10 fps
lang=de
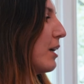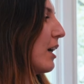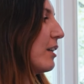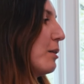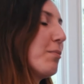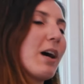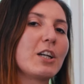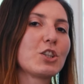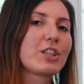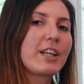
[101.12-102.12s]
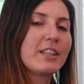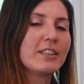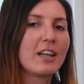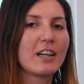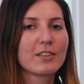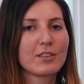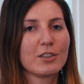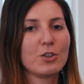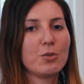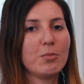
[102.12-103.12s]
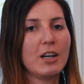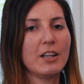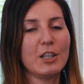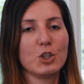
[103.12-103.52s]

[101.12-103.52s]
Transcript: man nach einem anstrengenden Tag sich nochmal